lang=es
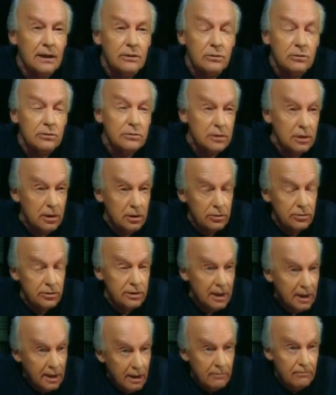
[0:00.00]
donde lo
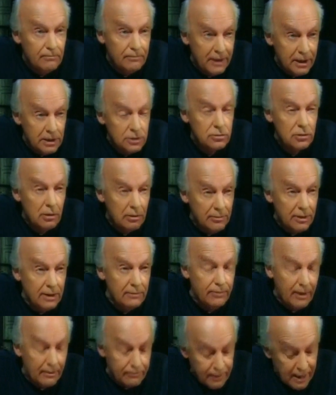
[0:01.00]
tienen preso a mi
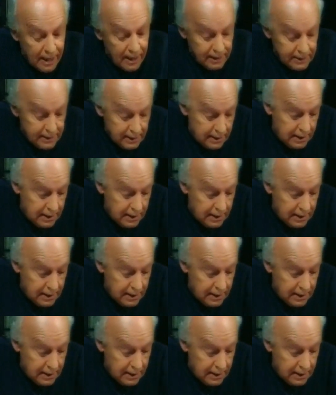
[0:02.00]
papá